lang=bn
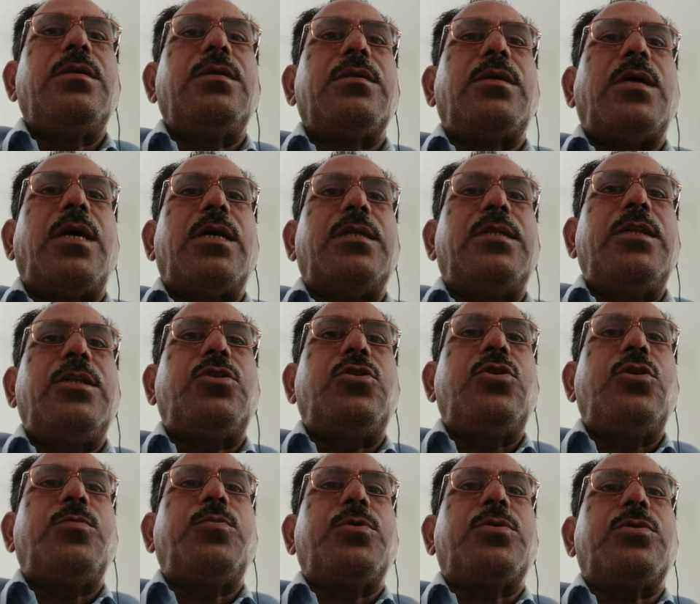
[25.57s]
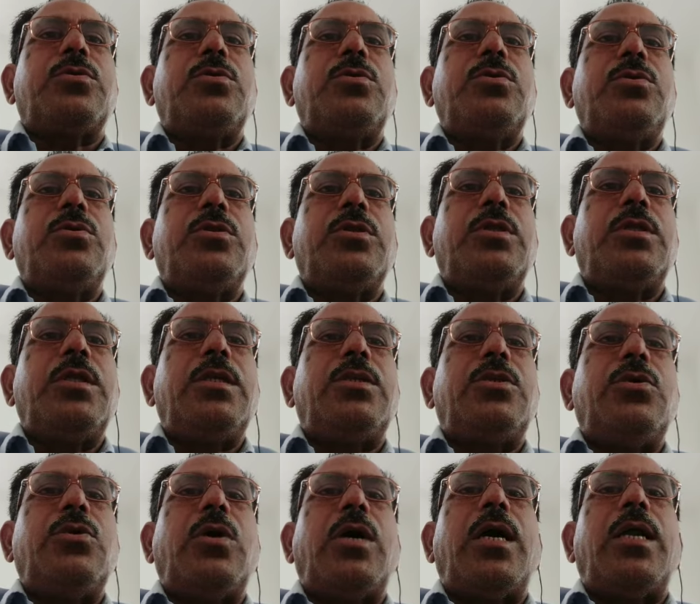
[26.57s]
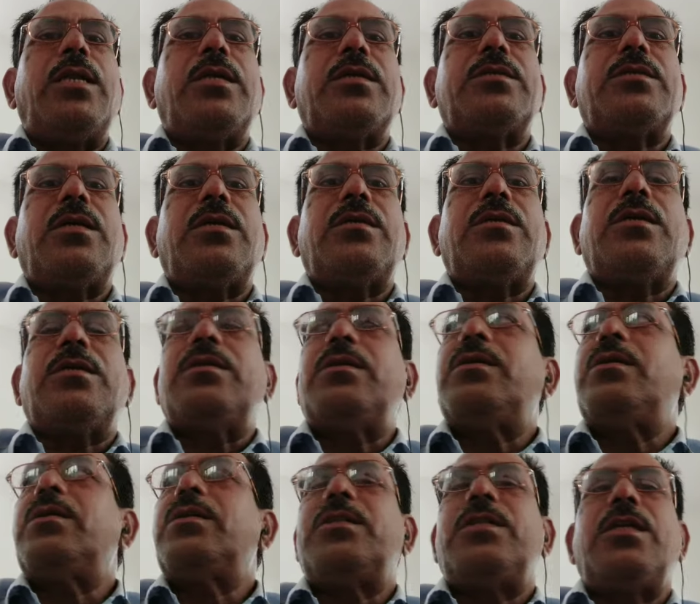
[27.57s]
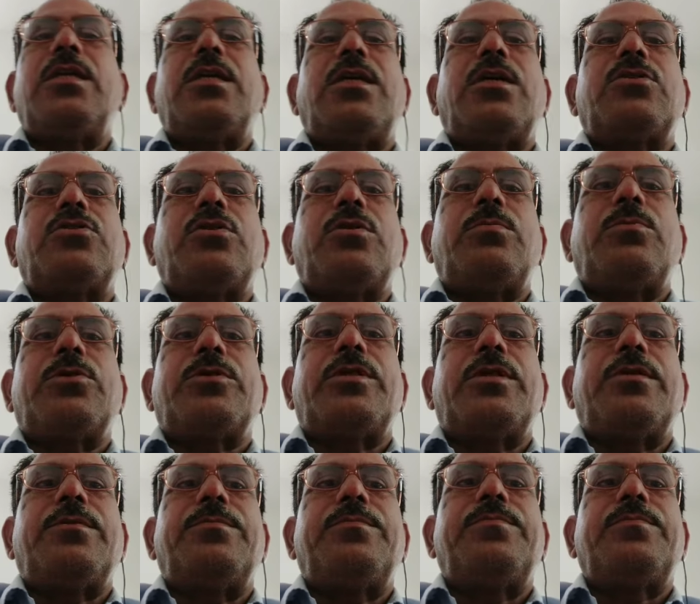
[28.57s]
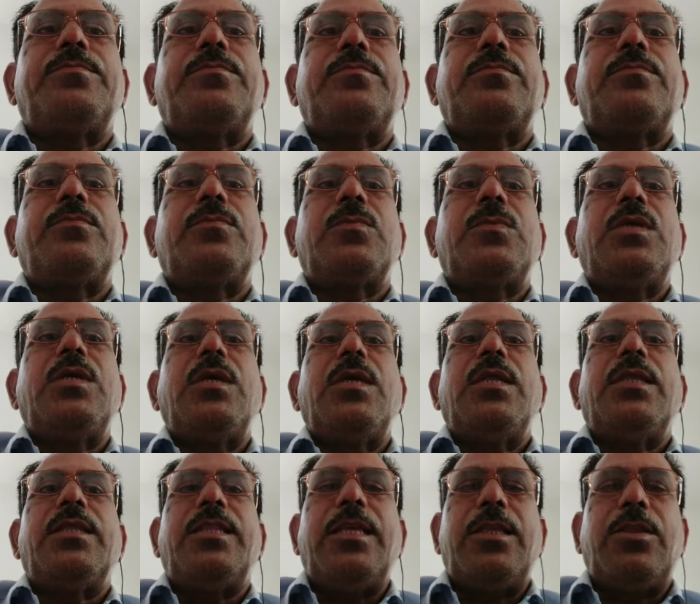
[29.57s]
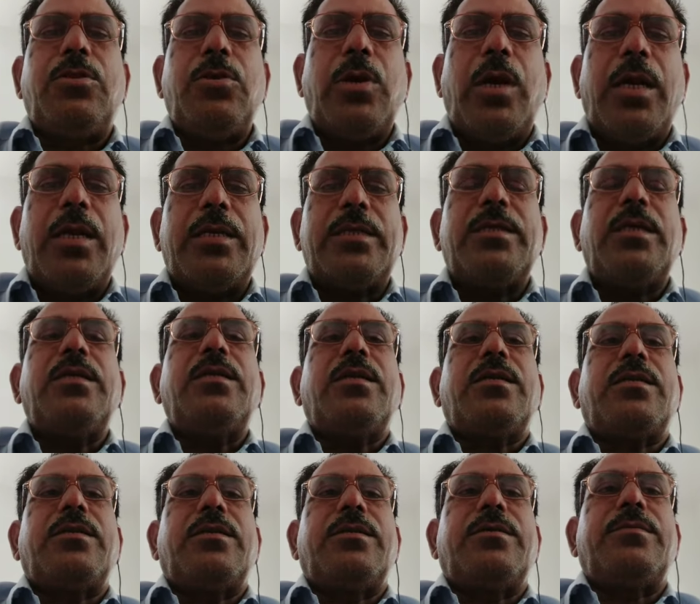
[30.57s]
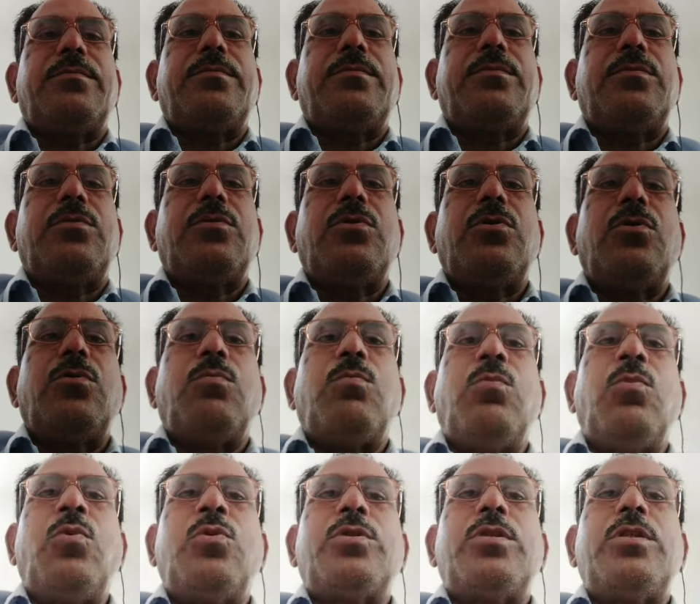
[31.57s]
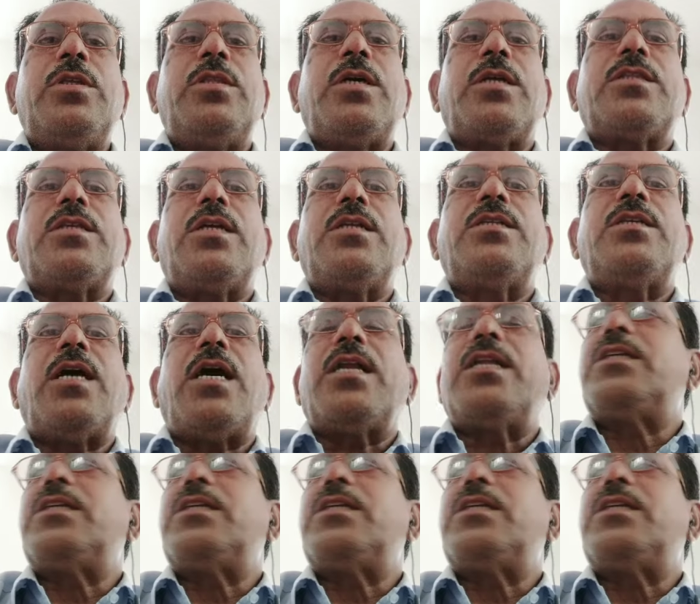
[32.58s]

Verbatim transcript: তার দ্বিতীয় পুত্র দ্বিতীয় আলেকজান্ডার সিংহাসনে বসেন দ্বিতীয় আলেকজান্ডারকে মুক্তিদাতার জার